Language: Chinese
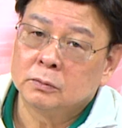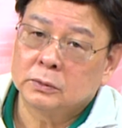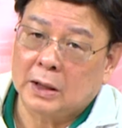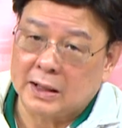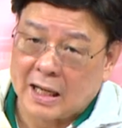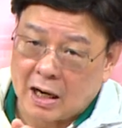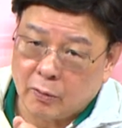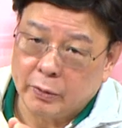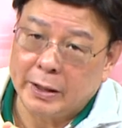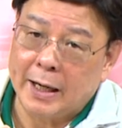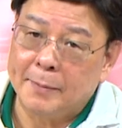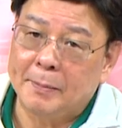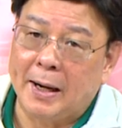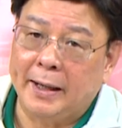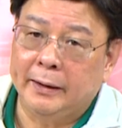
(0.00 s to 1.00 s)
他拉回来
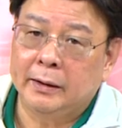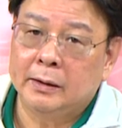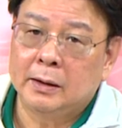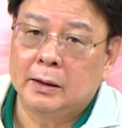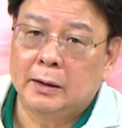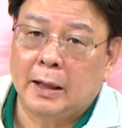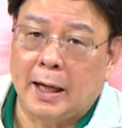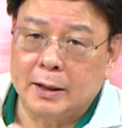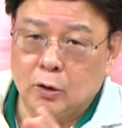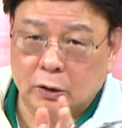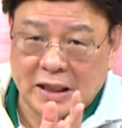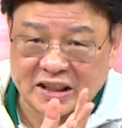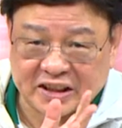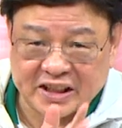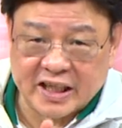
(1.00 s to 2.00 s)
买，还有
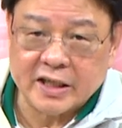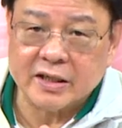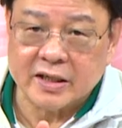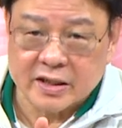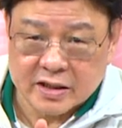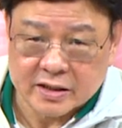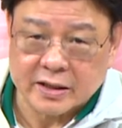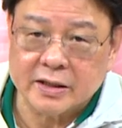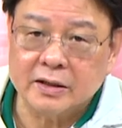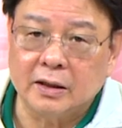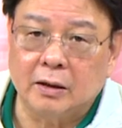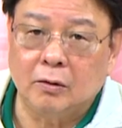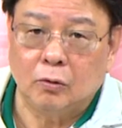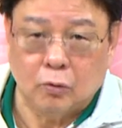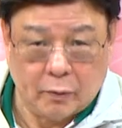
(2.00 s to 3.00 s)
它跌很深
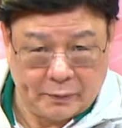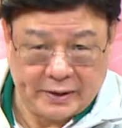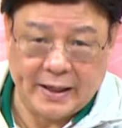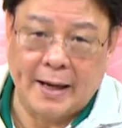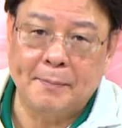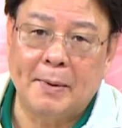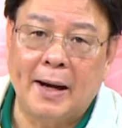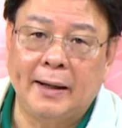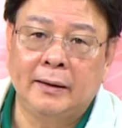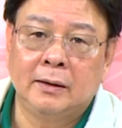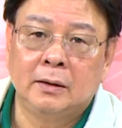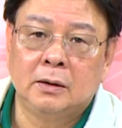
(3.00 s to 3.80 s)
的，我们来买。